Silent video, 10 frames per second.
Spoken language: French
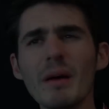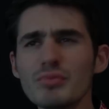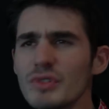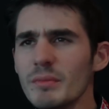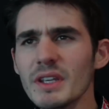Pas
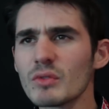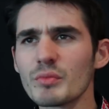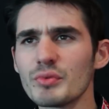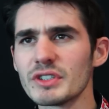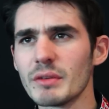boulimique
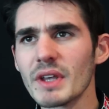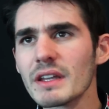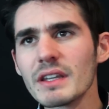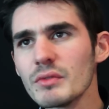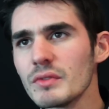non plus, j'aime
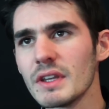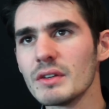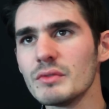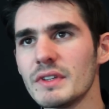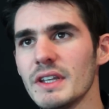bien déguster
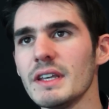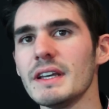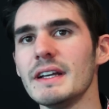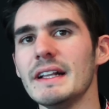et goûter.